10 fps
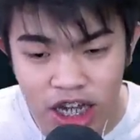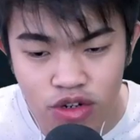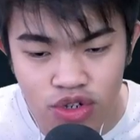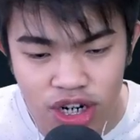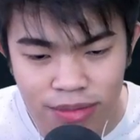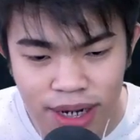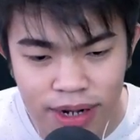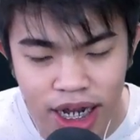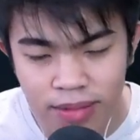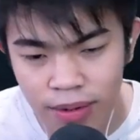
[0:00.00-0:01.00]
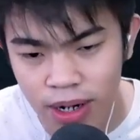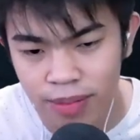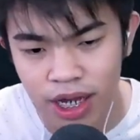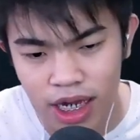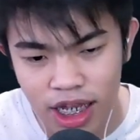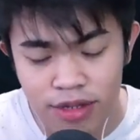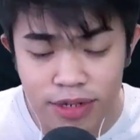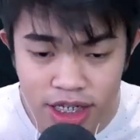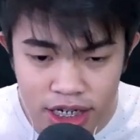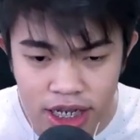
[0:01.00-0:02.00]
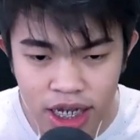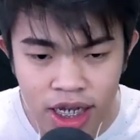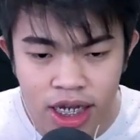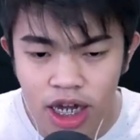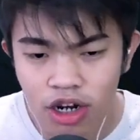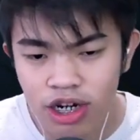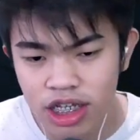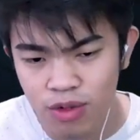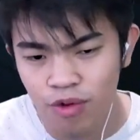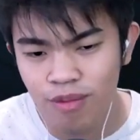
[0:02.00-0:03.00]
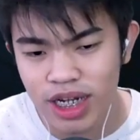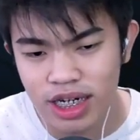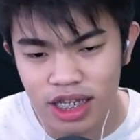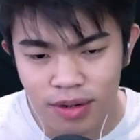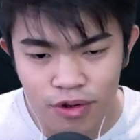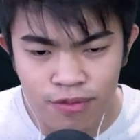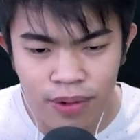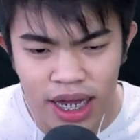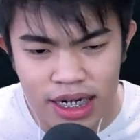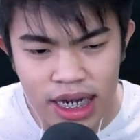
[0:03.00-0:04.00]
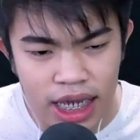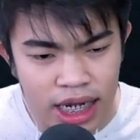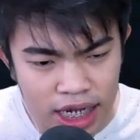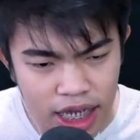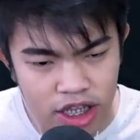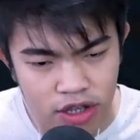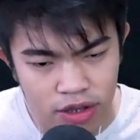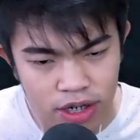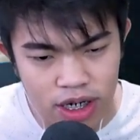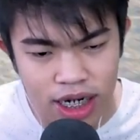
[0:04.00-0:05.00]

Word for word: aku sudah menambahkan beberapa arcade mesin ya. Kalau di sebelumnya kan kita belum ada ini ya teman-teman.